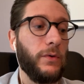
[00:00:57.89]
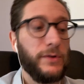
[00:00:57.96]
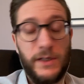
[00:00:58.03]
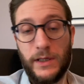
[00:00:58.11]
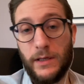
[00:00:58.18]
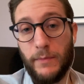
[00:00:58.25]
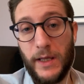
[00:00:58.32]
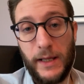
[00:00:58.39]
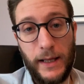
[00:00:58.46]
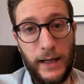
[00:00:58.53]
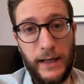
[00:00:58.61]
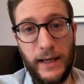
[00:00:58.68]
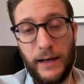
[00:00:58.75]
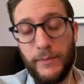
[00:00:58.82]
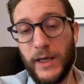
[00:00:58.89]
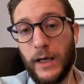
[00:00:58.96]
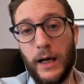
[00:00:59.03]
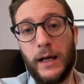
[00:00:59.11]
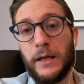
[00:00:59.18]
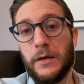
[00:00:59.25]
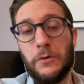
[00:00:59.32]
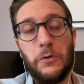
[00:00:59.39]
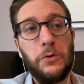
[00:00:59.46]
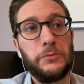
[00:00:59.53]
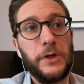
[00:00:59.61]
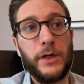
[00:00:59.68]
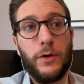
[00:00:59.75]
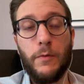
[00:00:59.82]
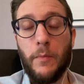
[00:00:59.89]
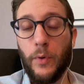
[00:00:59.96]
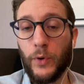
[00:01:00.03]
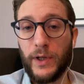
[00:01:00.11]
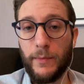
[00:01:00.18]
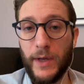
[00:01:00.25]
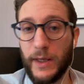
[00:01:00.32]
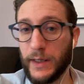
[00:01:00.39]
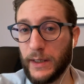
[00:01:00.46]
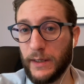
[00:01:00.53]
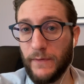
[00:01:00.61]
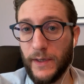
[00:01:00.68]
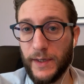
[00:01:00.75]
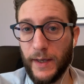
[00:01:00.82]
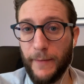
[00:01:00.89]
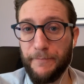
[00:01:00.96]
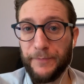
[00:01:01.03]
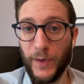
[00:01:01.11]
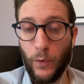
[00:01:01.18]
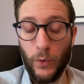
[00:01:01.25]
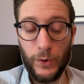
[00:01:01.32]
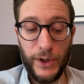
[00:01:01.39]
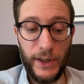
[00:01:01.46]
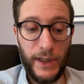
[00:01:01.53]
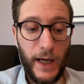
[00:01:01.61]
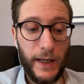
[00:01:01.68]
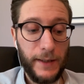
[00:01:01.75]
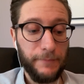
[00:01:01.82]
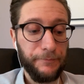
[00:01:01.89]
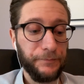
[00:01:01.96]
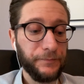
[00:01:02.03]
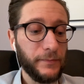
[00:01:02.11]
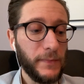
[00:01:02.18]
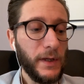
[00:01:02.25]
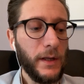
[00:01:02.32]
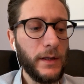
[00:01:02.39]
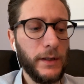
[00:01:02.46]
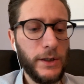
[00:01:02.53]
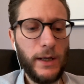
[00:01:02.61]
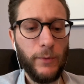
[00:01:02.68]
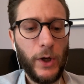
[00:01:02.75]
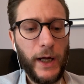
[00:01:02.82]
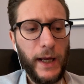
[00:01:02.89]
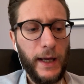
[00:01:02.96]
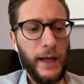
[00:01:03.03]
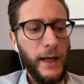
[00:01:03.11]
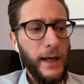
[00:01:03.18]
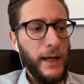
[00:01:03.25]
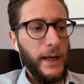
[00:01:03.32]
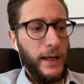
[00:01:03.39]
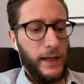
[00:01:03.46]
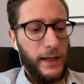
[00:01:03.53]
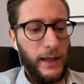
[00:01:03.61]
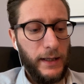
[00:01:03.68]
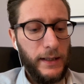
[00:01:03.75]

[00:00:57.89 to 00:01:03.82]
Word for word: sentimentale, amicale o nei comportamenti di vita quotidiani. Diciamo che eh,